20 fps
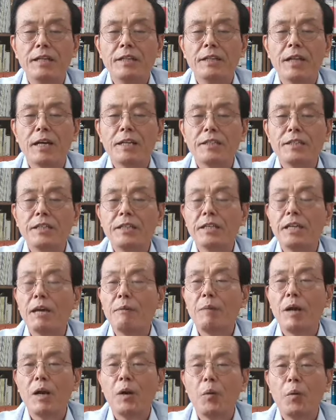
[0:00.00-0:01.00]
당시
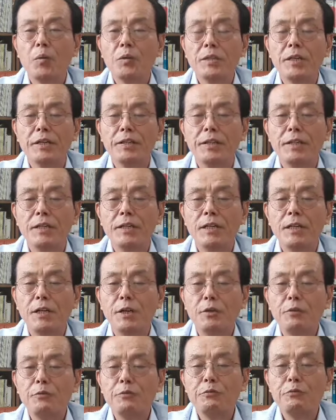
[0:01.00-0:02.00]
개발 호재를
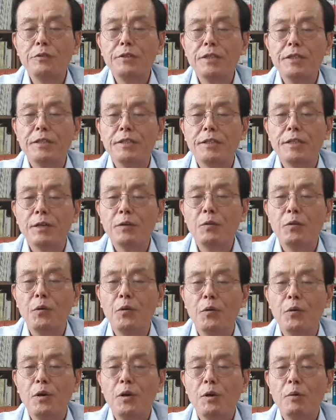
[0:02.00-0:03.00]
눈치채고